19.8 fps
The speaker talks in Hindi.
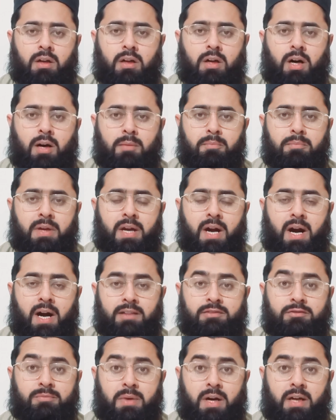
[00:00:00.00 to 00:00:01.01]
ख्वाब में
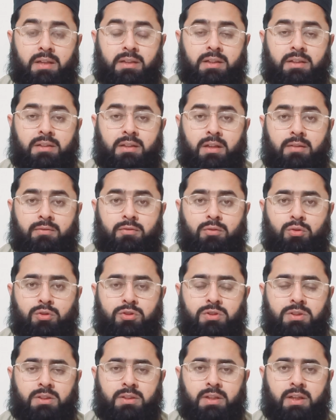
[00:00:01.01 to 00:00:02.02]
आसमान की तरफ
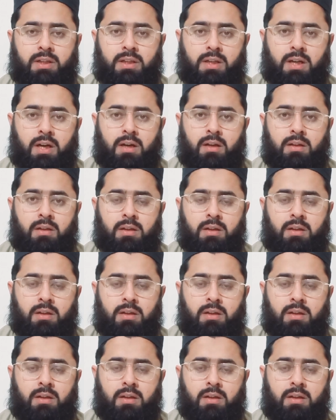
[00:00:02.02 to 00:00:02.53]
रोशनी देखना